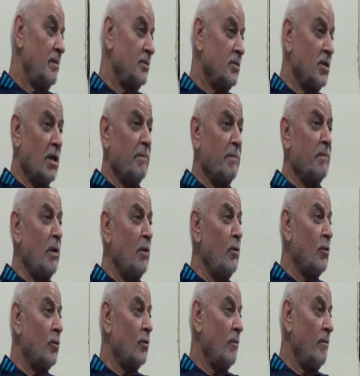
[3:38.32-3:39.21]
Çağırıp
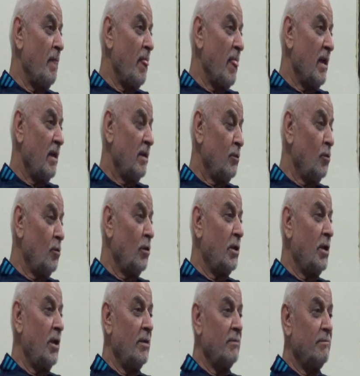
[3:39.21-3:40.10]
geliyor. Diyor
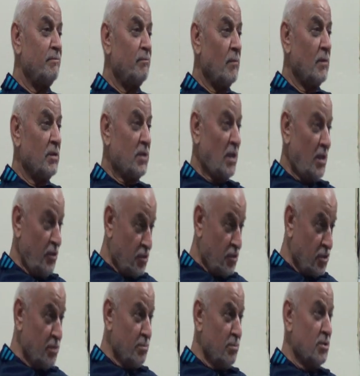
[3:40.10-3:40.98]
ki sen
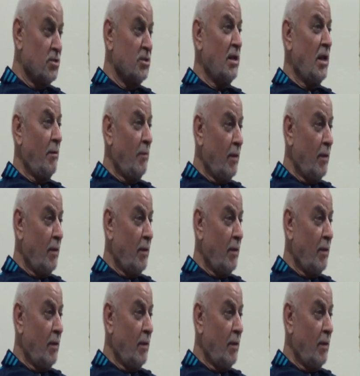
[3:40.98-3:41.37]
işsiz misin?